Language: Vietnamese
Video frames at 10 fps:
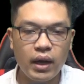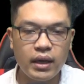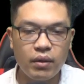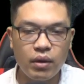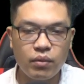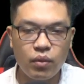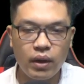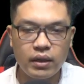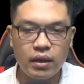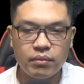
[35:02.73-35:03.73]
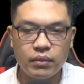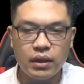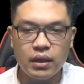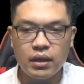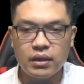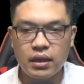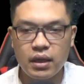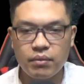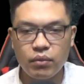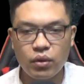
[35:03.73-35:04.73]
gái đều không quan tâm, chỉ
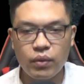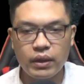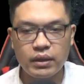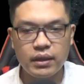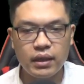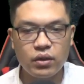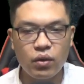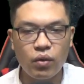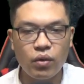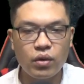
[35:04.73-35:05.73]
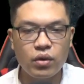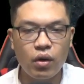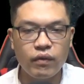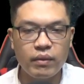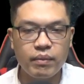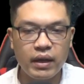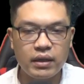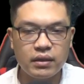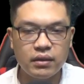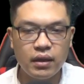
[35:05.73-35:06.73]
cầm một quyển sách cổ có viết ba
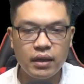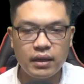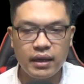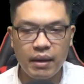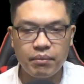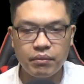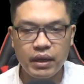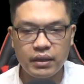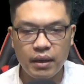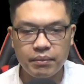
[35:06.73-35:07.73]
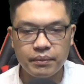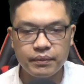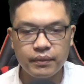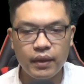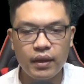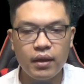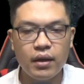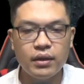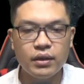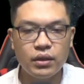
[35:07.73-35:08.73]
chữ Nam Minh Tập.
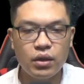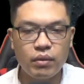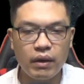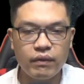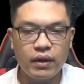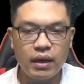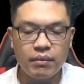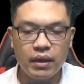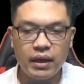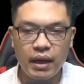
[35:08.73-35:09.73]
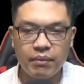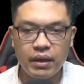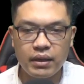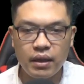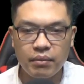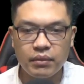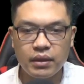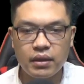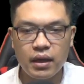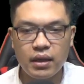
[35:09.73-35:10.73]
Lúc này vừa cầm lấy Nam Minh Tập,
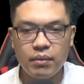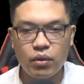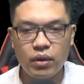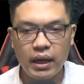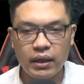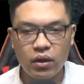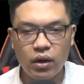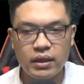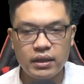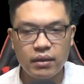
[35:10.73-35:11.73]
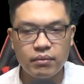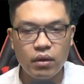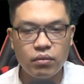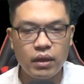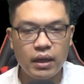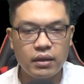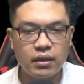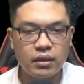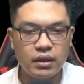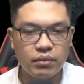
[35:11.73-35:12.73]
đã thấy một làn khói trắng bốc lên
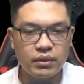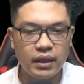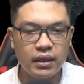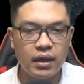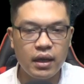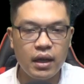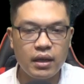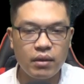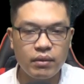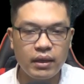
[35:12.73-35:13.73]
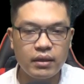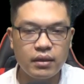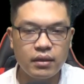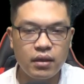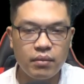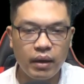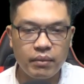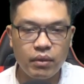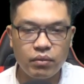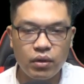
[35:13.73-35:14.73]
từ trong sách, tạo thành gương
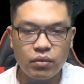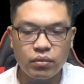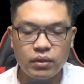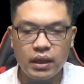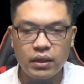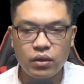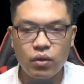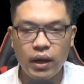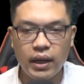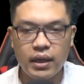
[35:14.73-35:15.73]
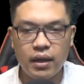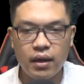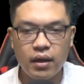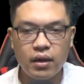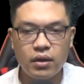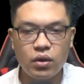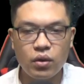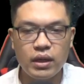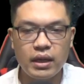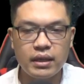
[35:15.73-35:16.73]
mặt mông lung nhìn cô gái kia,
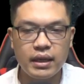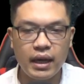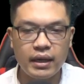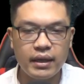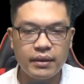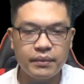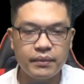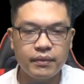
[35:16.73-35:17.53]
đột nhiên cả kinh.